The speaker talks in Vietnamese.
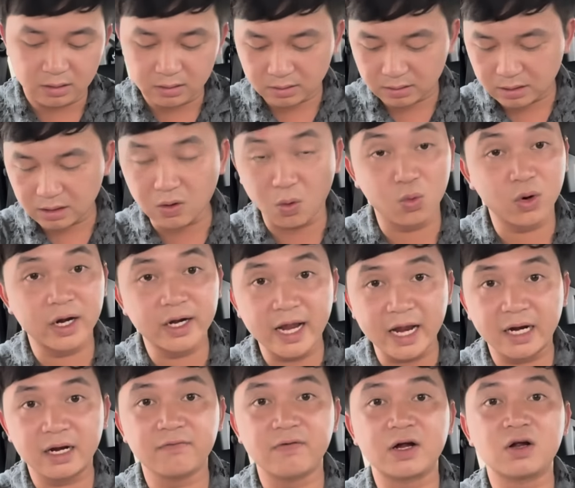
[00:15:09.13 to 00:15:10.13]
cái cụ ngay
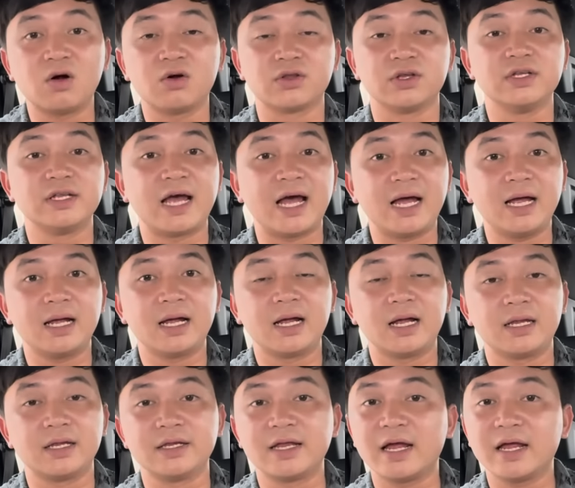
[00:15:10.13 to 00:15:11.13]
đen nó vẫn còn giữ giá
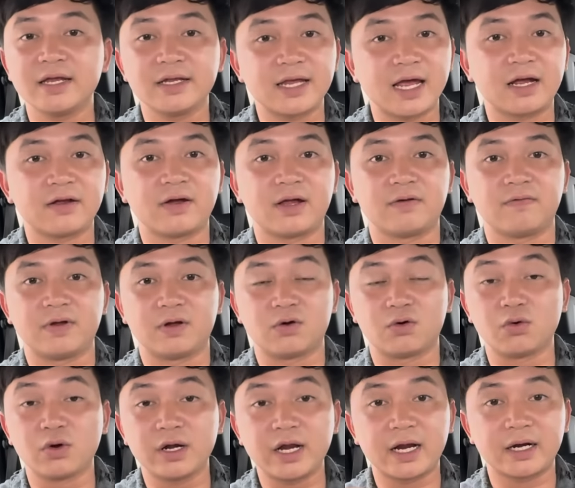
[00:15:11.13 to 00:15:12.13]
giữ giá y chang vậy vì
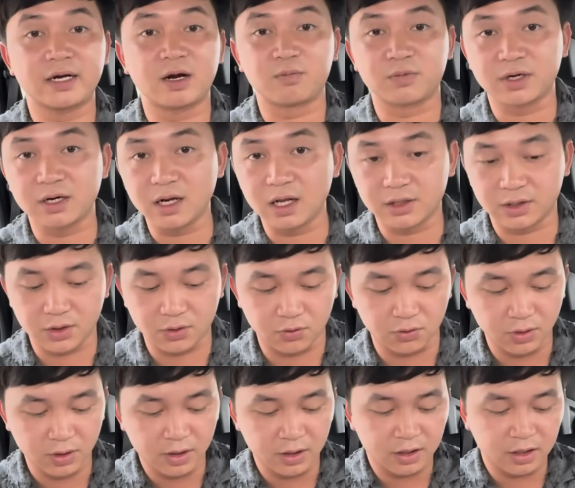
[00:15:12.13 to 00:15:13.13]
củ ngay đen trồng rất là nhiều
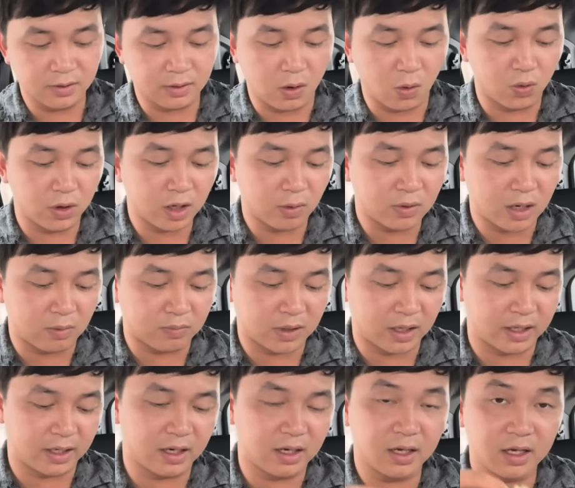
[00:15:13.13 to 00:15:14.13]
nhưng cụ củ giống độc
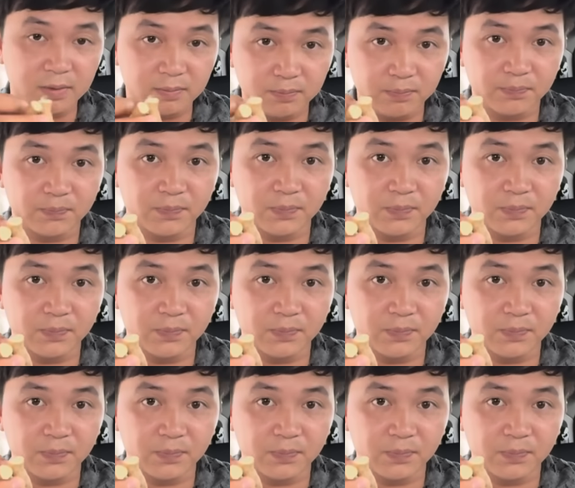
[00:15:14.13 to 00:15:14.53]
này nó hiếm